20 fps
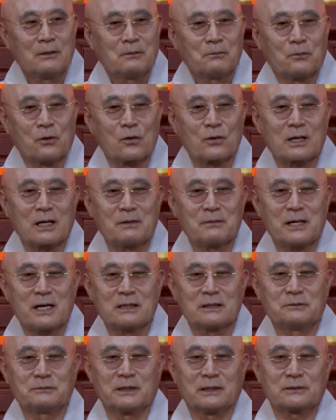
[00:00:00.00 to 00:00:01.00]
몸과
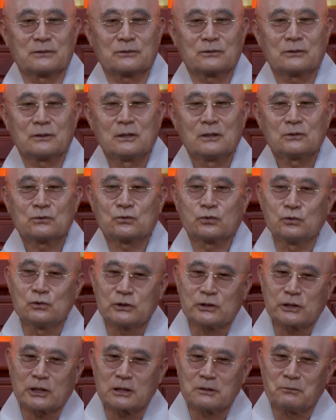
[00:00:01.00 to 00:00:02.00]
마음은
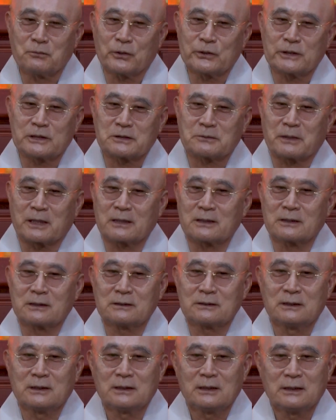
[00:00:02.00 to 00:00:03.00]
둘처럼 보이지만
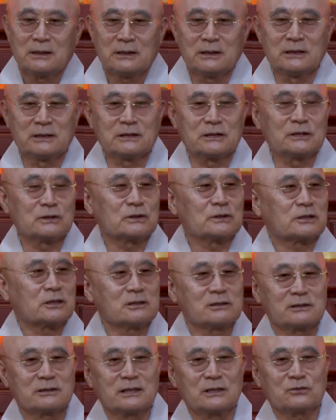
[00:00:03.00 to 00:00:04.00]
이들은
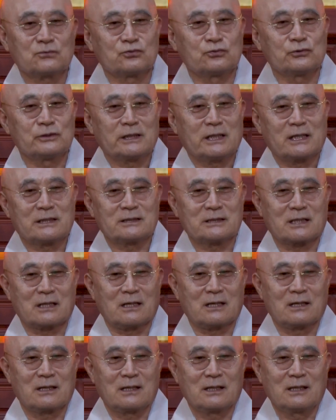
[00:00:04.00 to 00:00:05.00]
절대 둘이
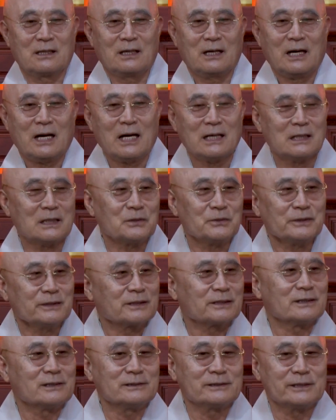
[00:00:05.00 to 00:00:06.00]
아니라 하나로
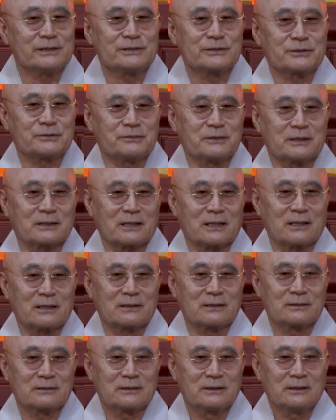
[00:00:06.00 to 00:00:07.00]
연결되어 있습니다.
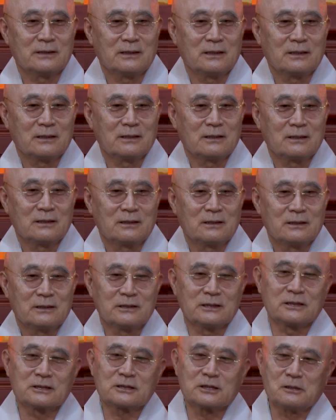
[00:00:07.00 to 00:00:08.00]

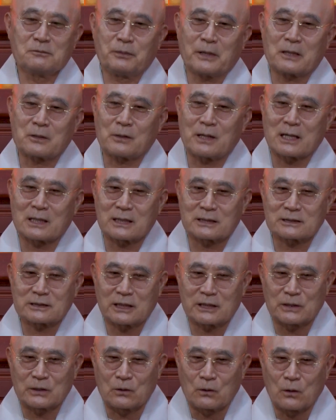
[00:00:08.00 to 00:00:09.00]
이것을 바로
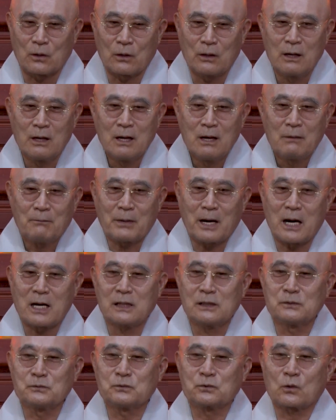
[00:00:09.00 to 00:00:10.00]
알아차리고
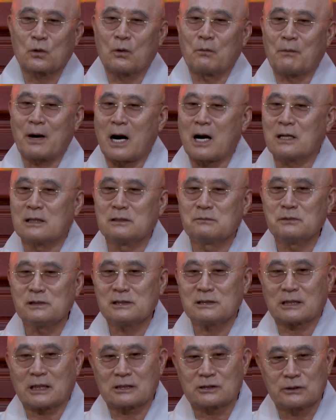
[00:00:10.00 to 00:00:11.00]
마음으로
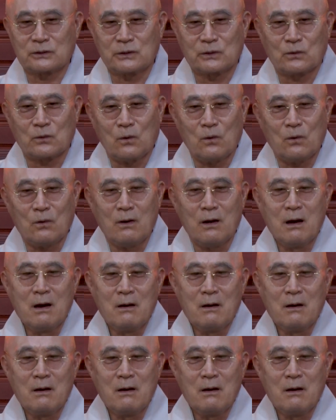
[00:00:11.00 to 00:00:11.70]
마음을 다스리고